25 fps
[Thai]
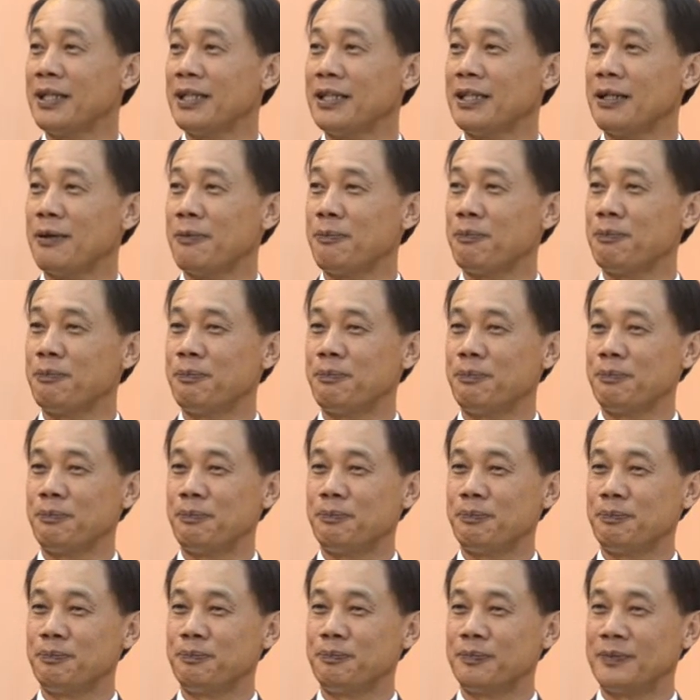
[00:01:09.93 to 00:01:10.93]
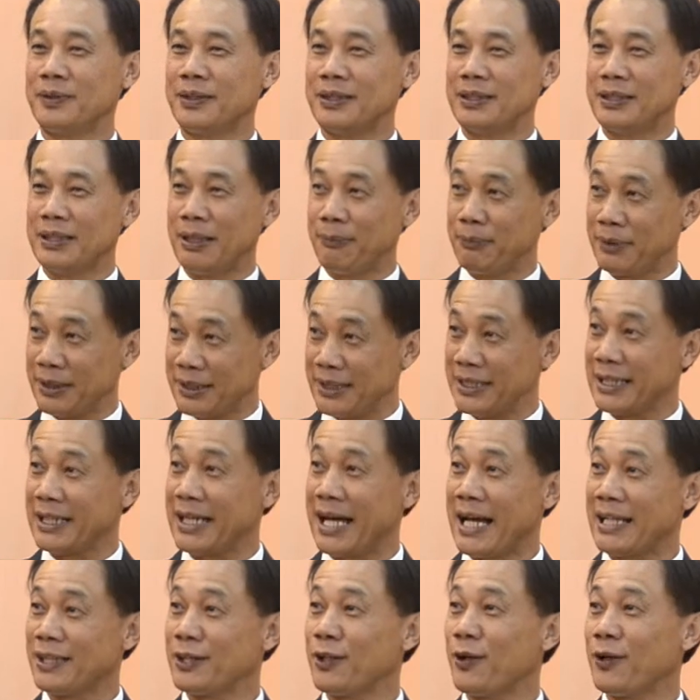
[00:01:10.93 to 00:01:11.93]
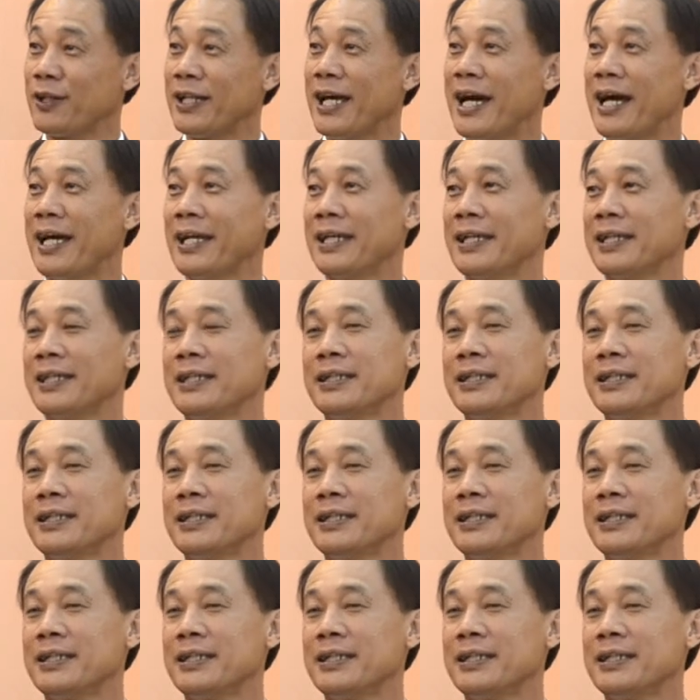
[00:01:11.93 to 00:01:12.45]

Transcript: ที่จะดำเนินกิจการต่อได้